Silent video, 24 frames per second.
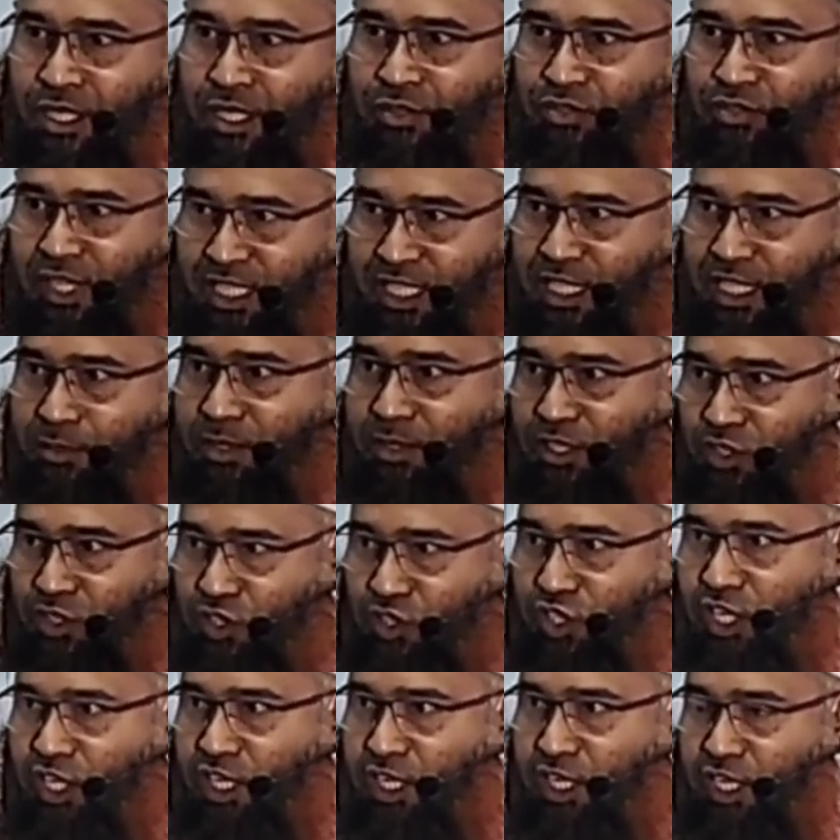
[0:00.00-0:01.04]
ফাতেমা
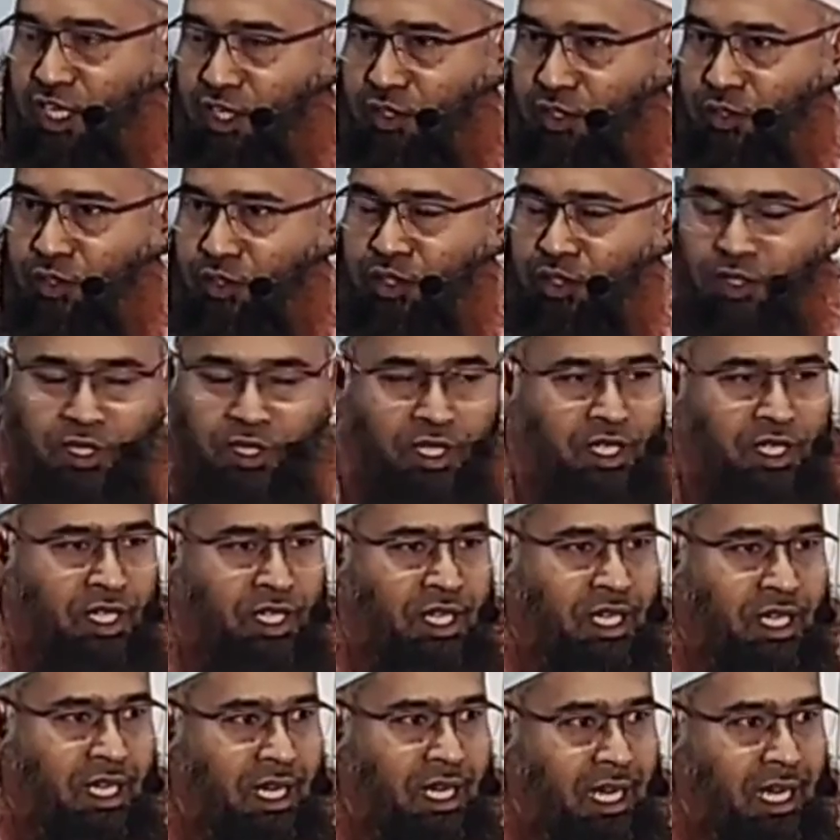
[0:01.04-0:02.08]
রদে আল্লাহ
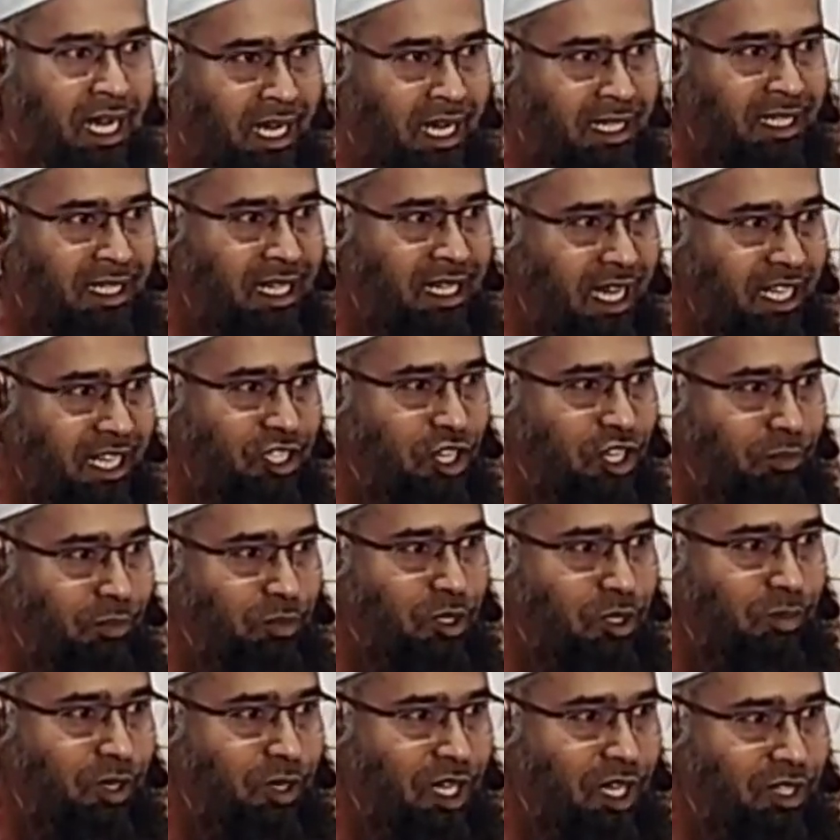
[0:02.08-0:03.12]
আনহা শব্দ
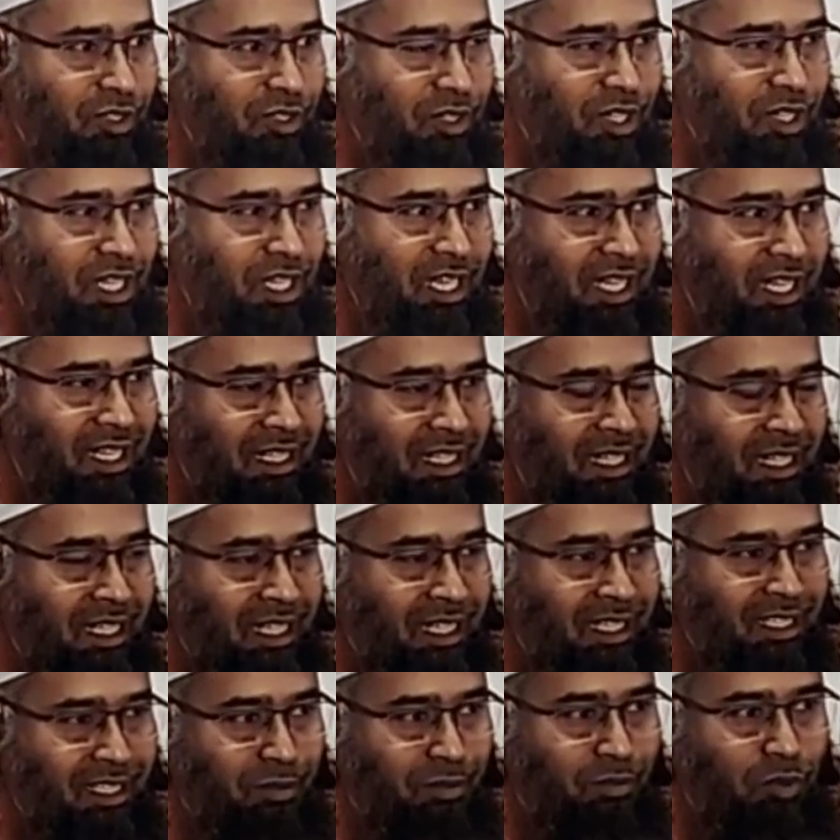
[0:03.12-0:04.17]
বলার দরকার
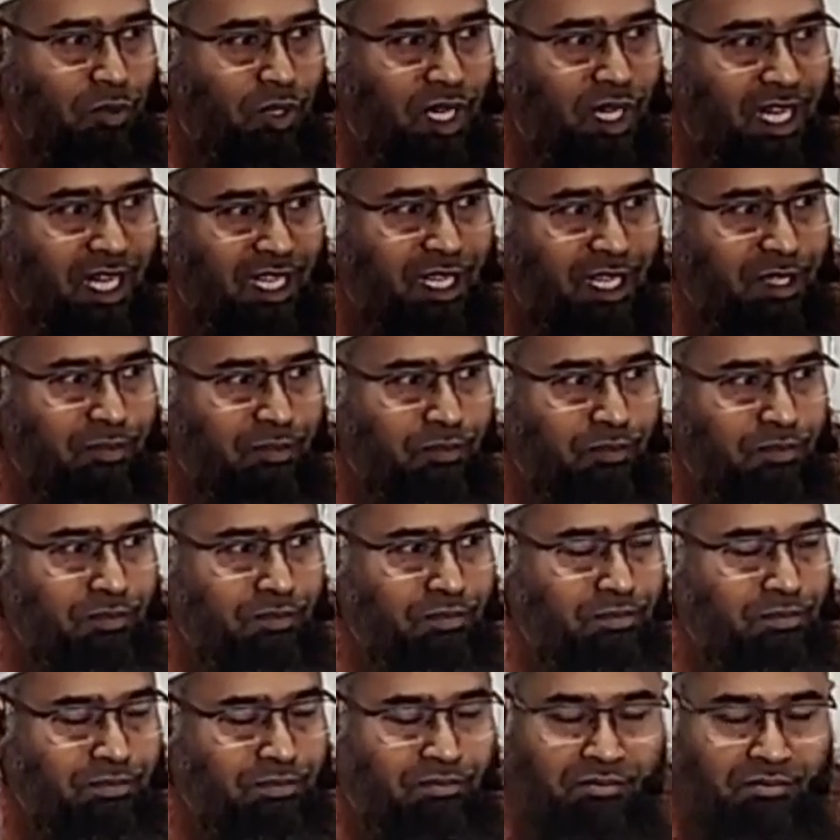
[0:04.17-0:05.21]
তো বুখারির
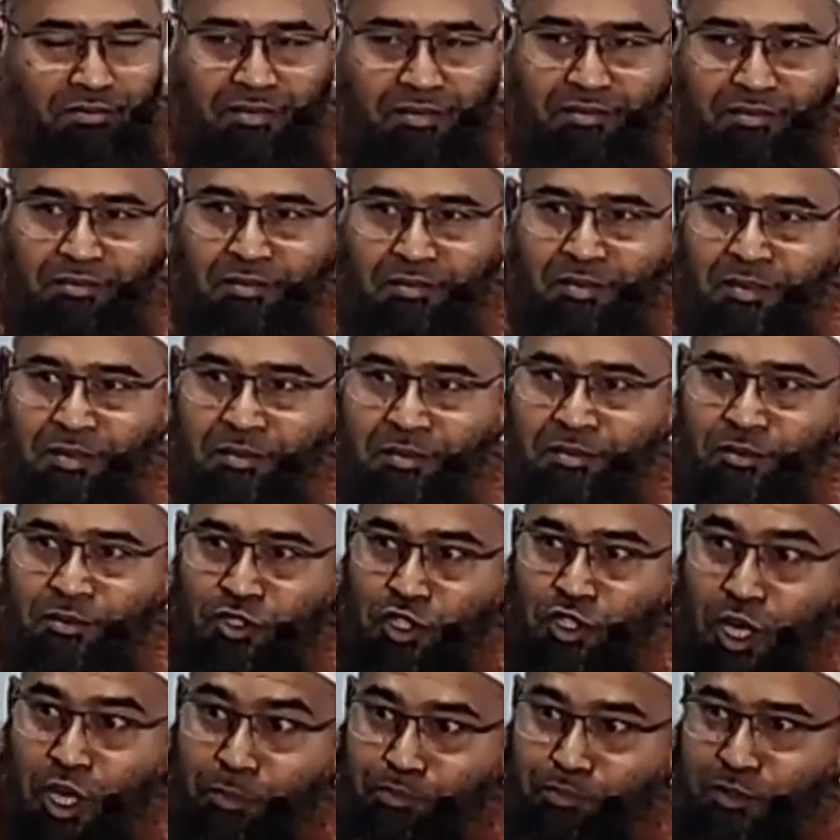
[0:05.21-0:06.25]

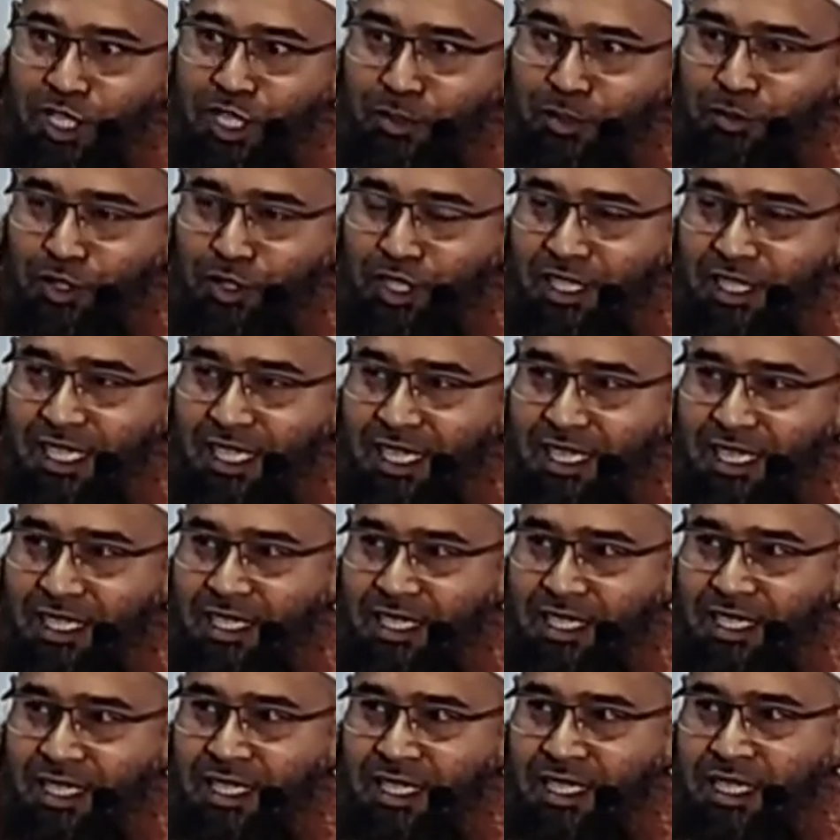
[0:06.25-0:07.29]
শব্দের মধ্যে
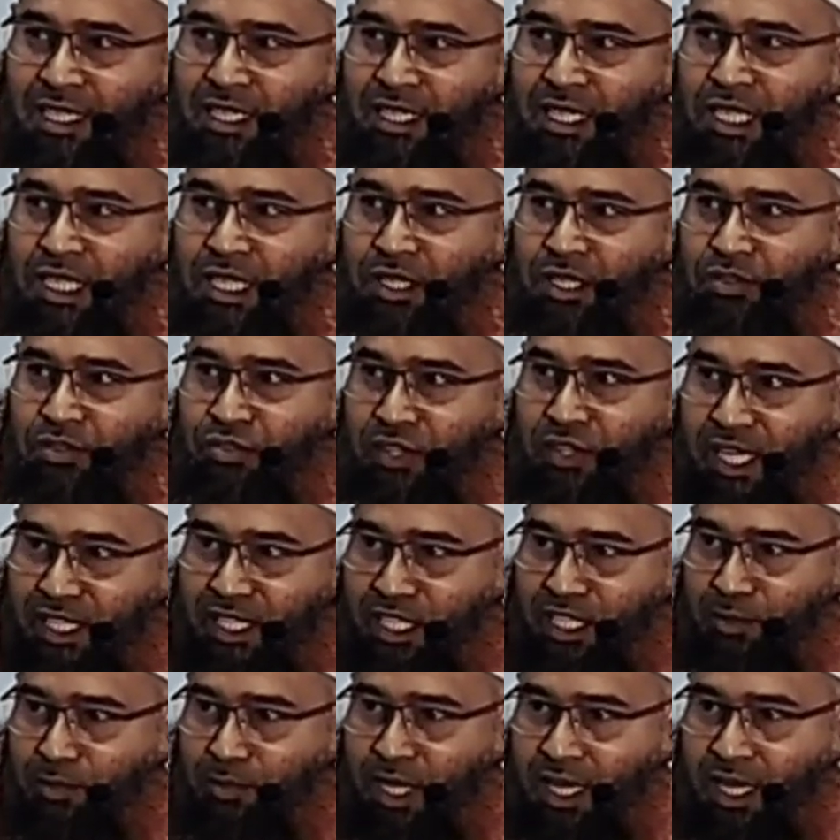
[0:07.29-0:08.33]

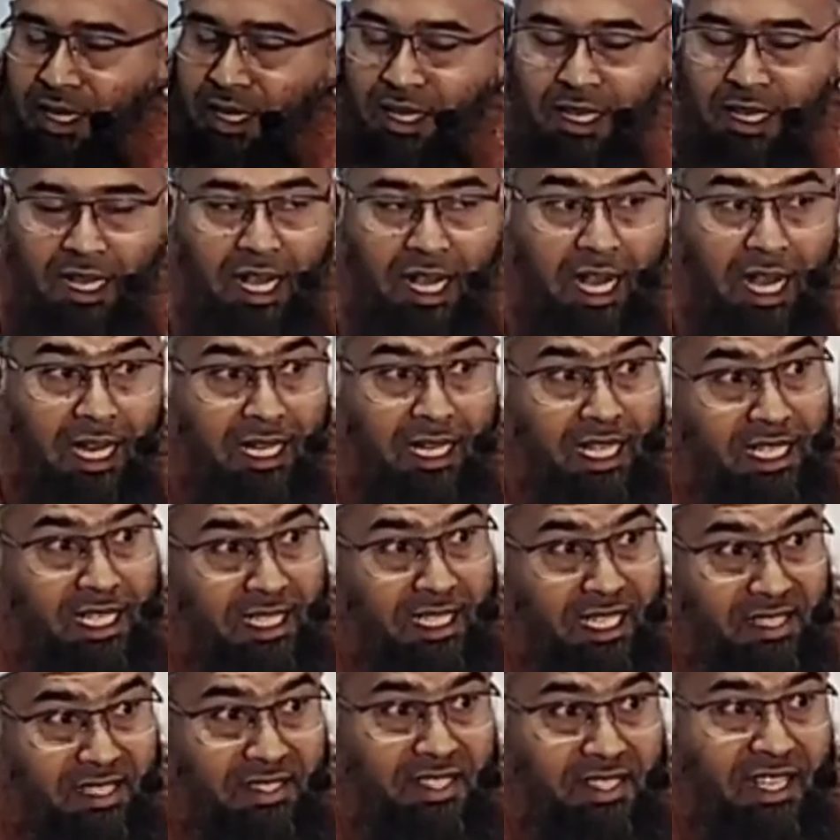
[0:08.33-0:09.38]
ফাতেমা
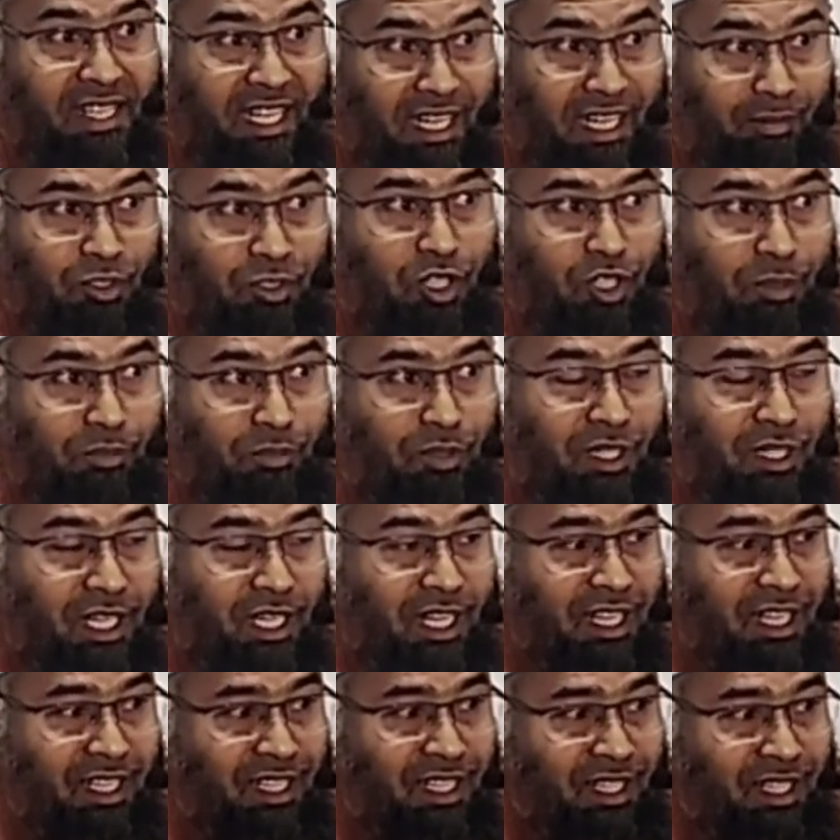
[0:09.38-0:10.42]
সালাম শব্দটা
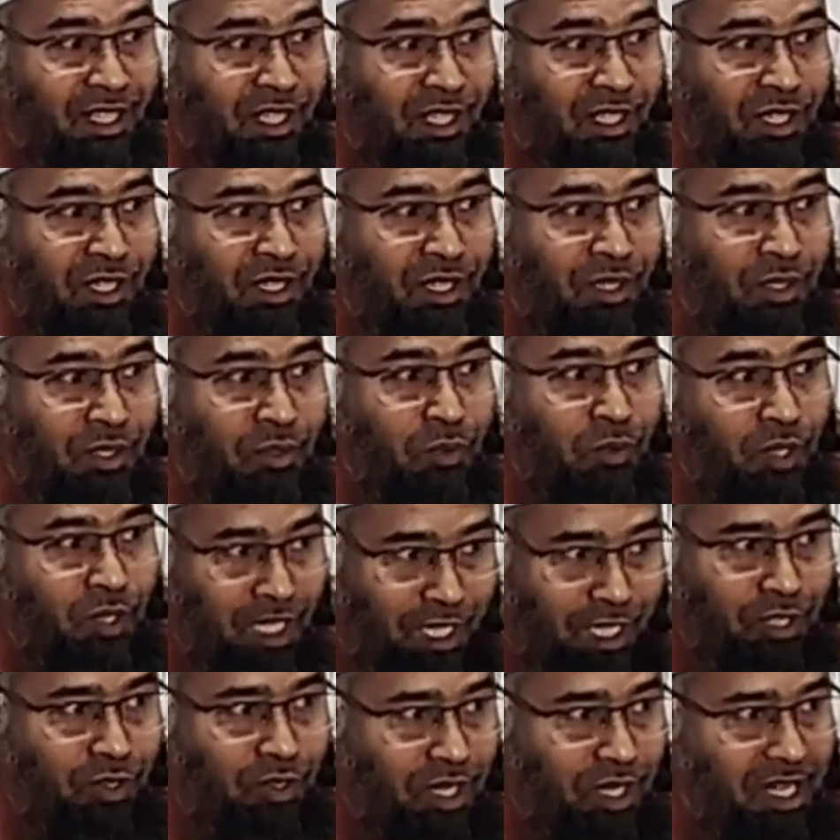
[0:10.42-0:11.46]

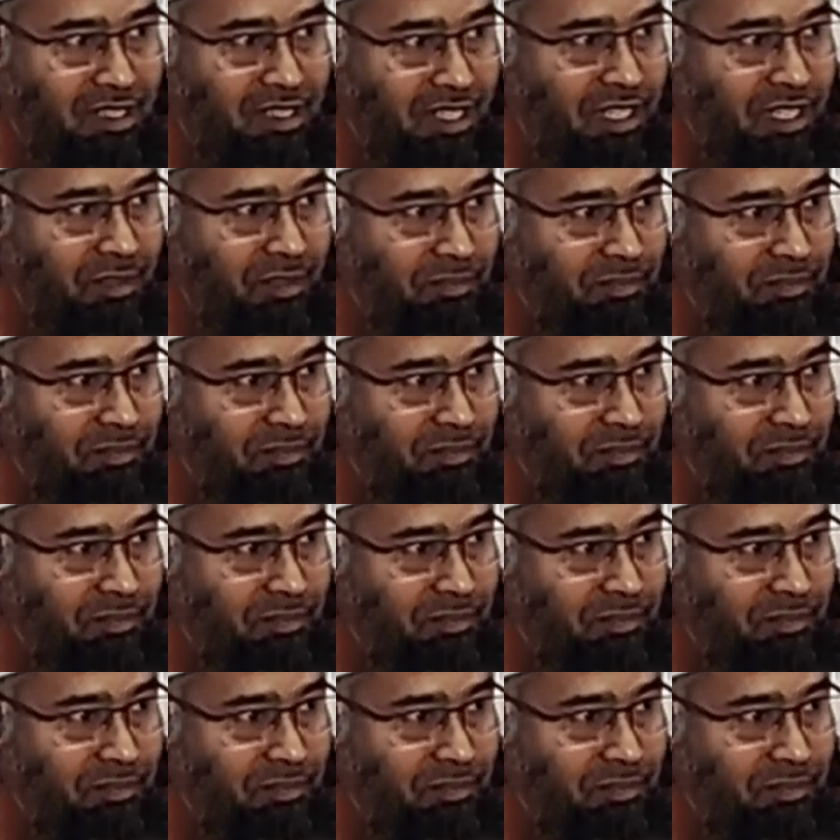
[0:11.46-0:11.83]
উল্লেখ করা আছে